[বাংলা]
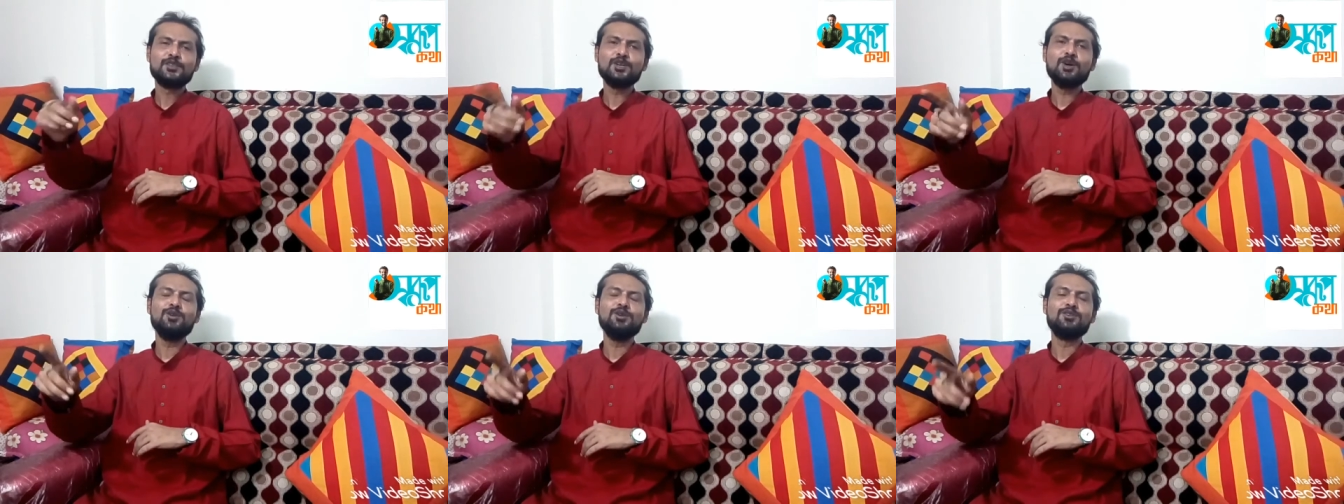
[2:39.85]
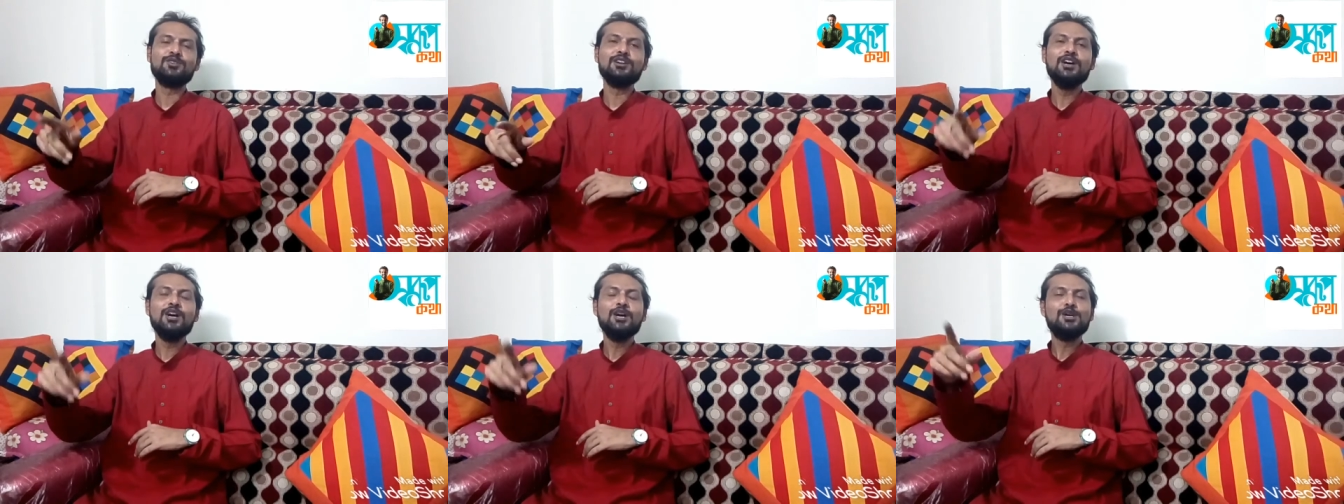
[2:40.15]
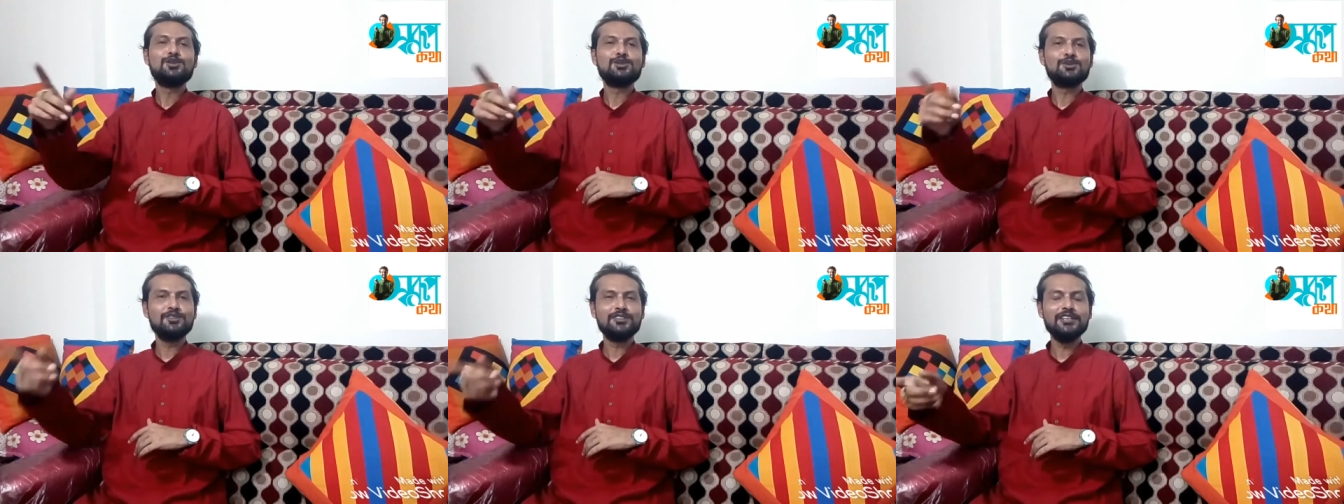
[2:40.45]
যখন
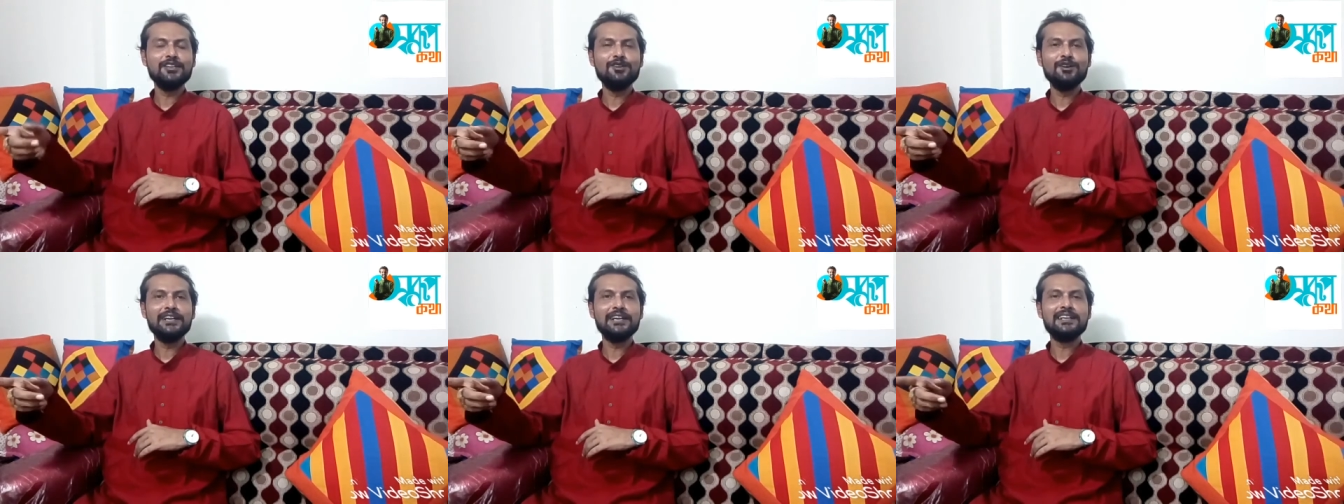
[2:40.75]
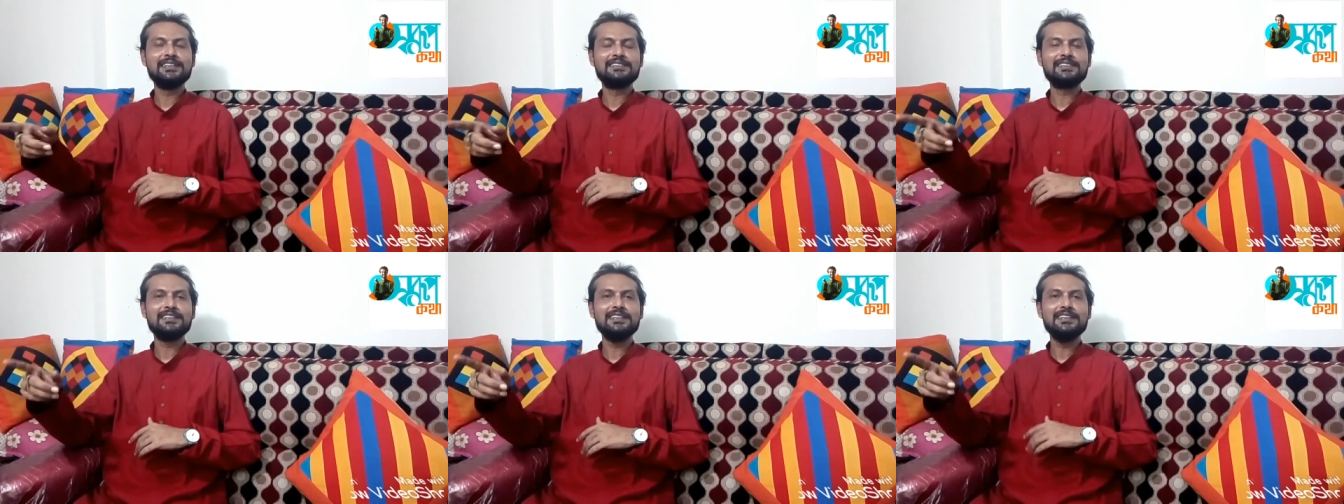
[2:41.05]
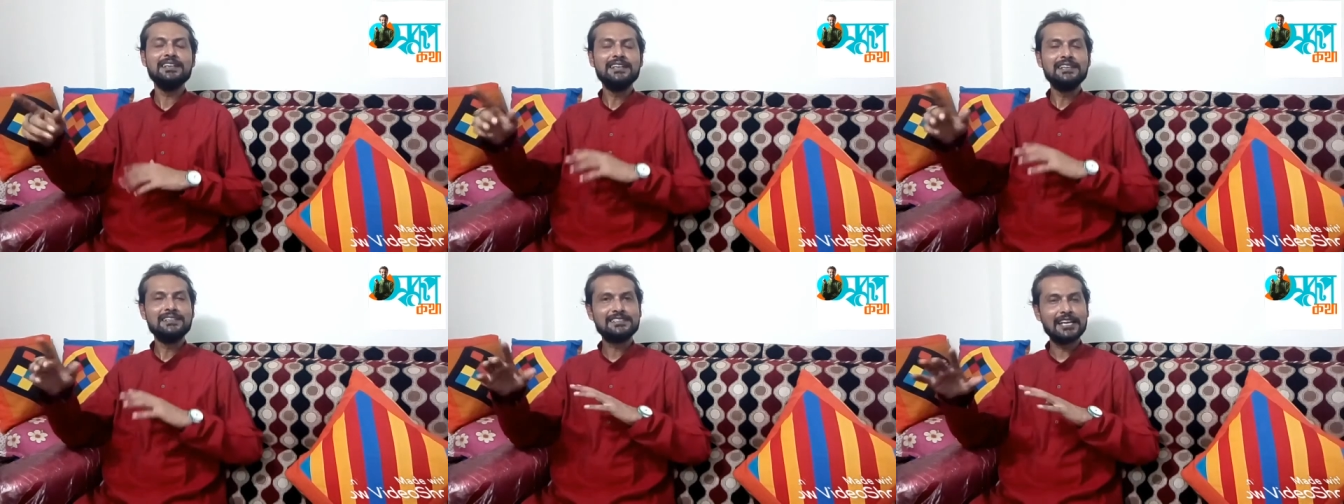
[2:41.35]
সন্ধে হয়ে গেছে
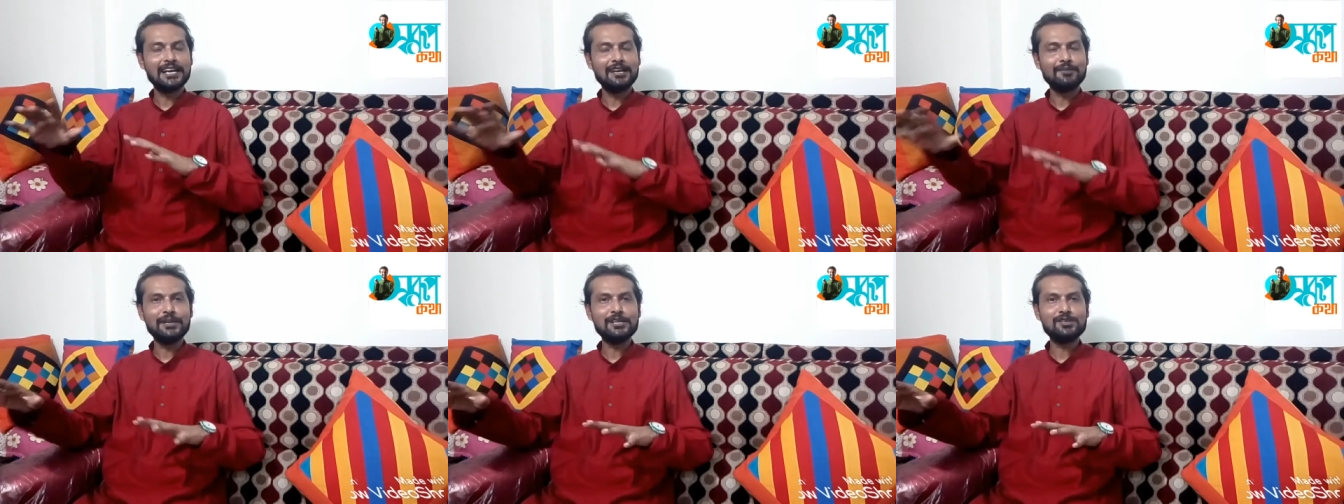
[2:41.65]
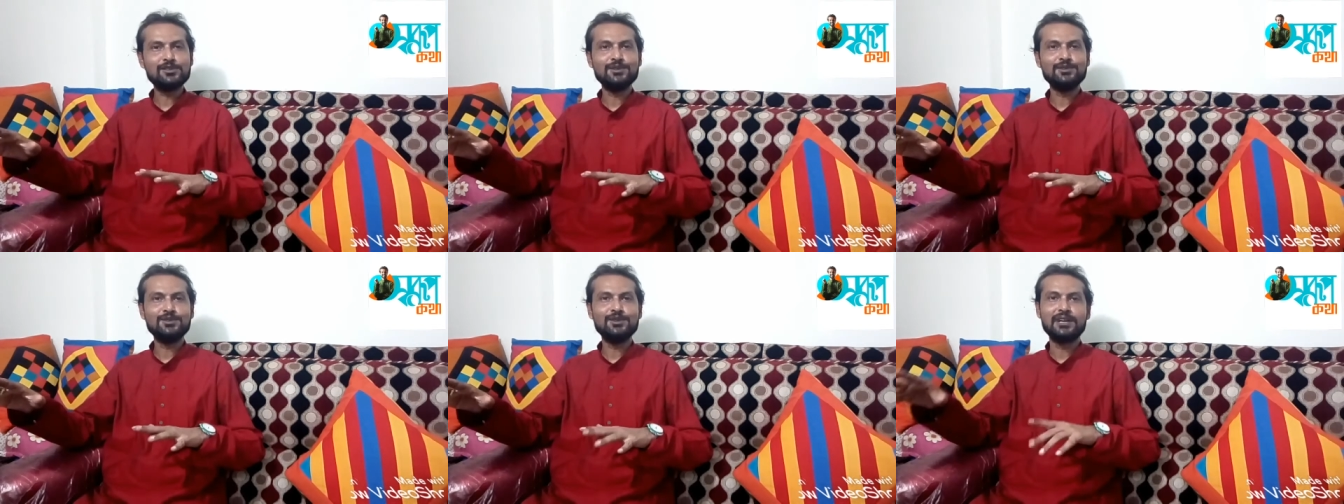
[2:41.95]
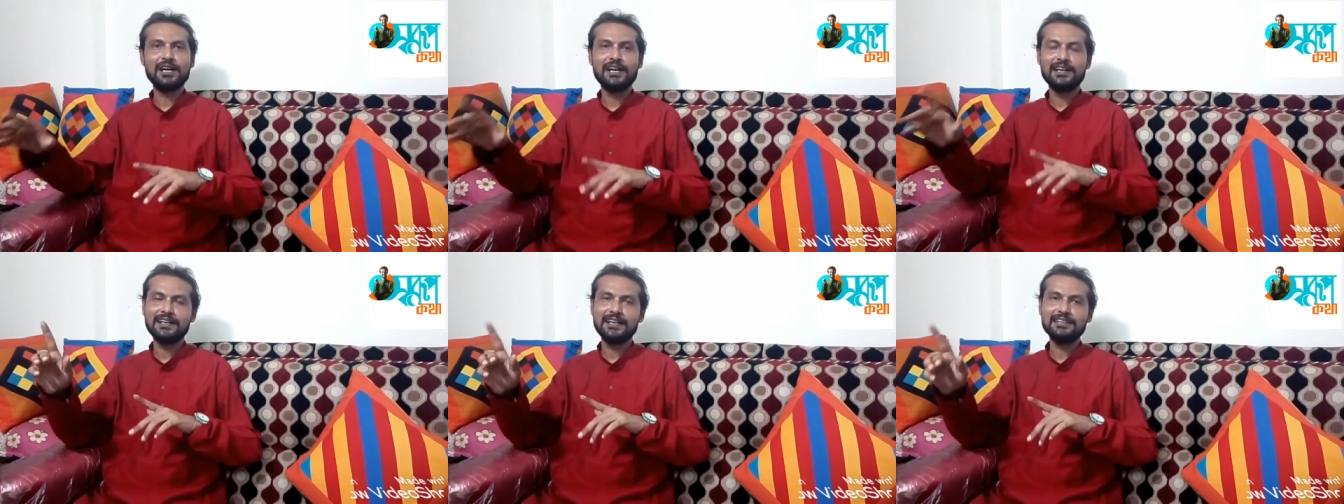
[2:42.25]
চারপাশ
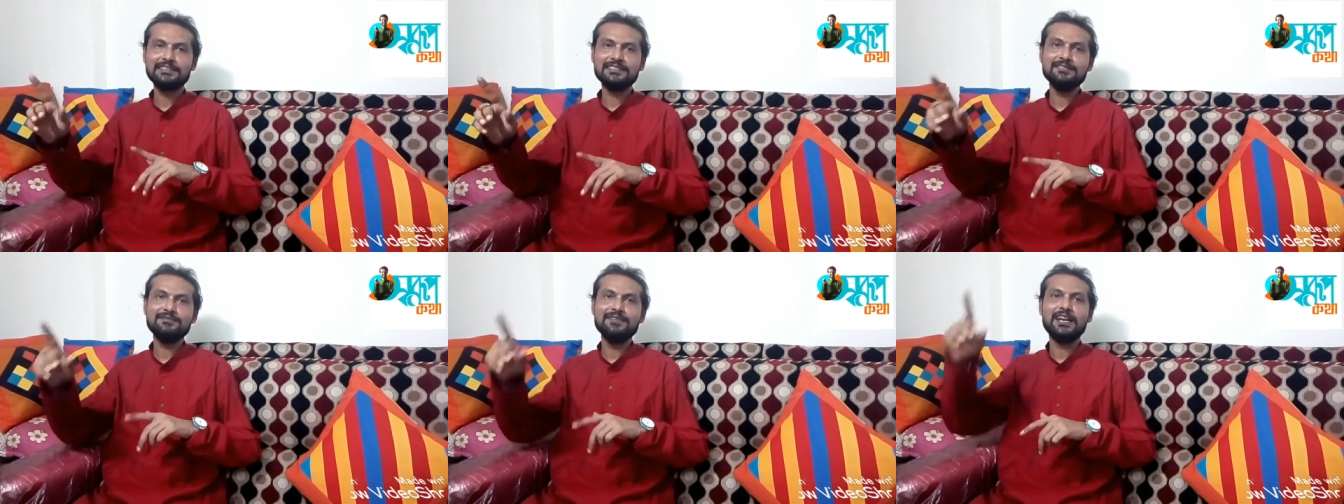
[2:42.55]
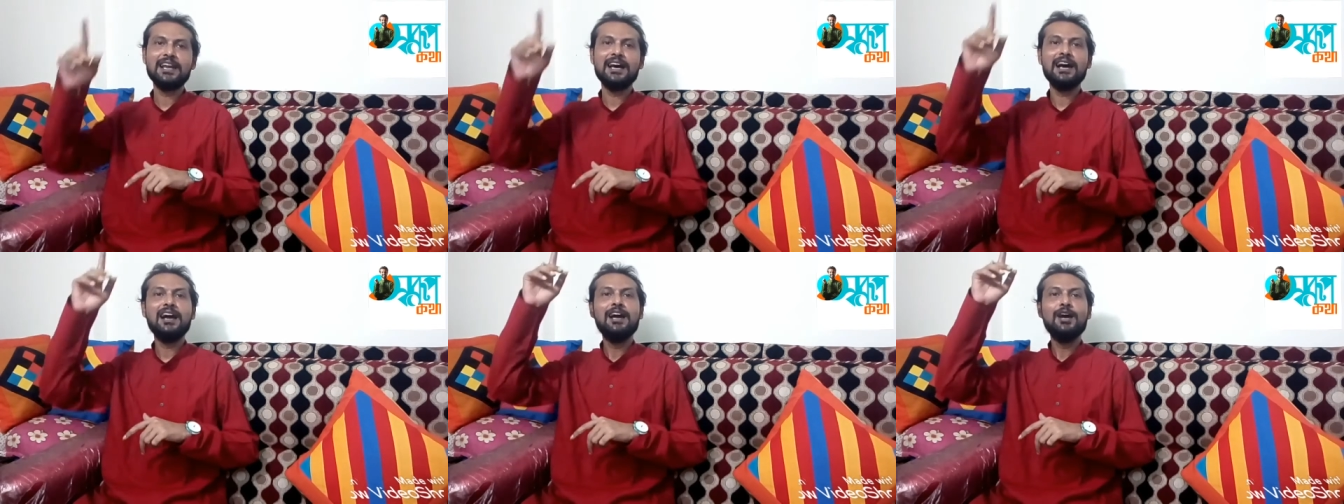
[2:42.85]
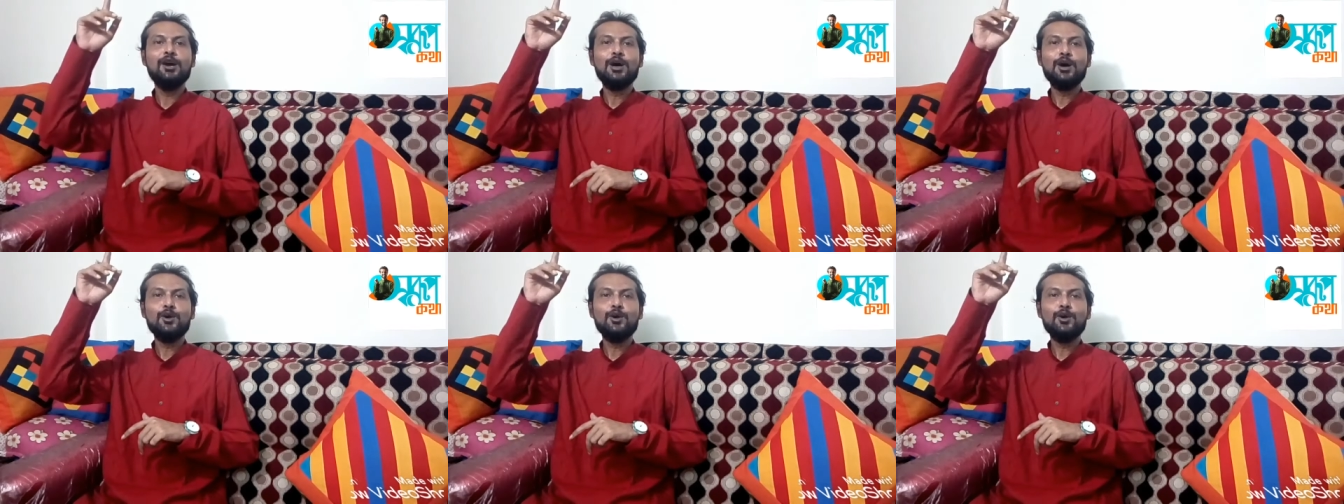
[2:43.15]
অন্ধকার রাত্রিবেলা